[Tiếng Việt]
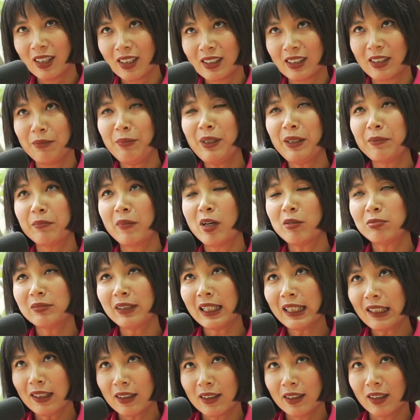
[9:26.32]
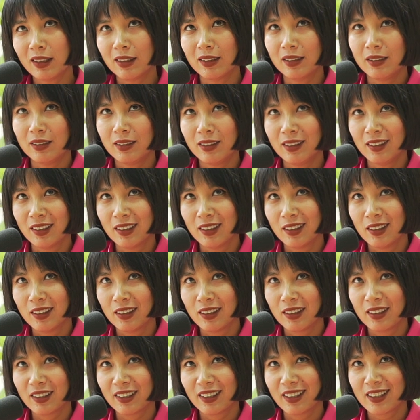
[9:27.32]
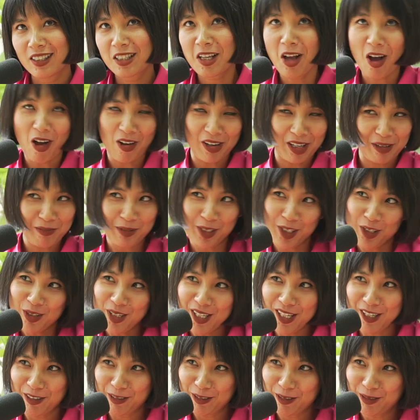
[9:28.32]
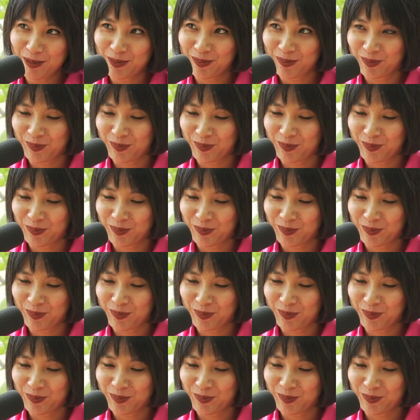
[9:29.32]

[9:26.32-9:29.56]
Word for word: thế mình bóc tách cái cái giỏi đấy một chút xíu